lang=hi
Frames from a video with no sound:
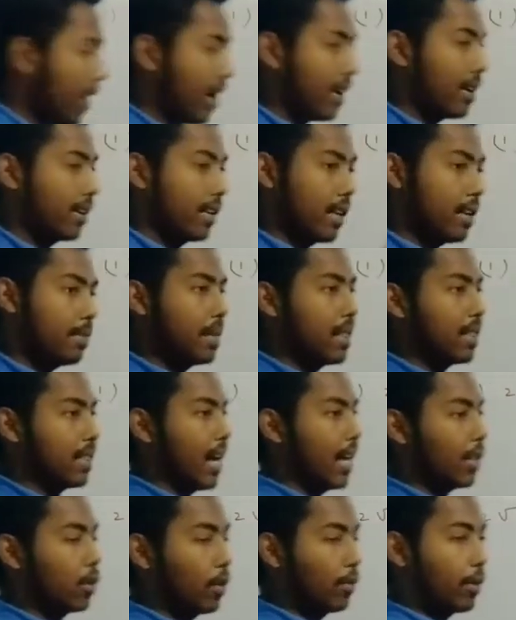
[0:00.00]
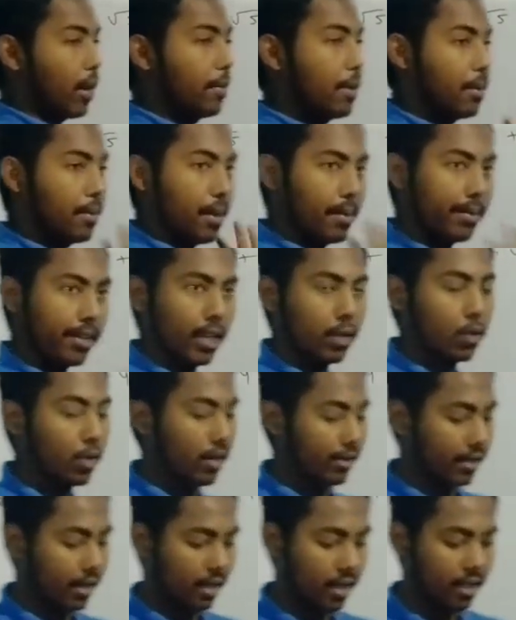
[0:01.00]
वाला अंक नहीं मिलता है तो कभी भी हम
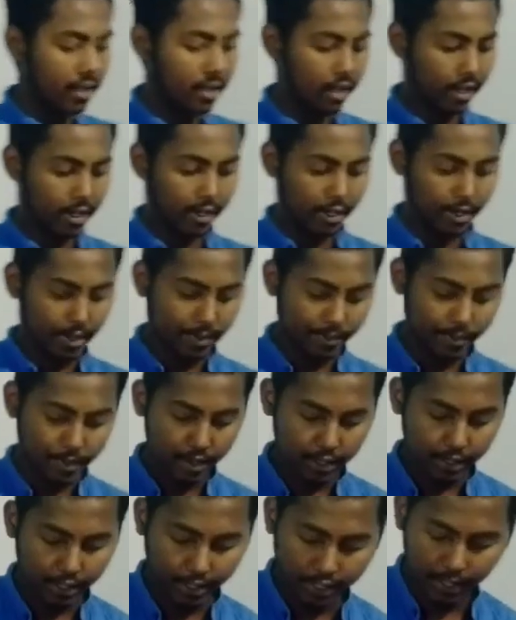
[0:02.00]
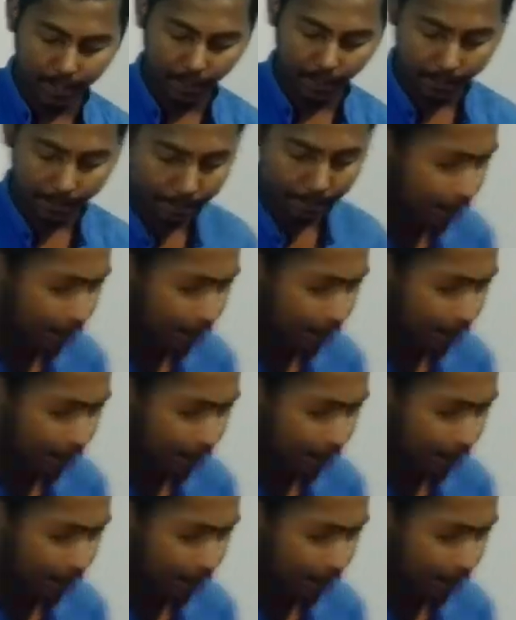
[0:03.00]
कैलकुलेशन नहीं करेंगे ठीक है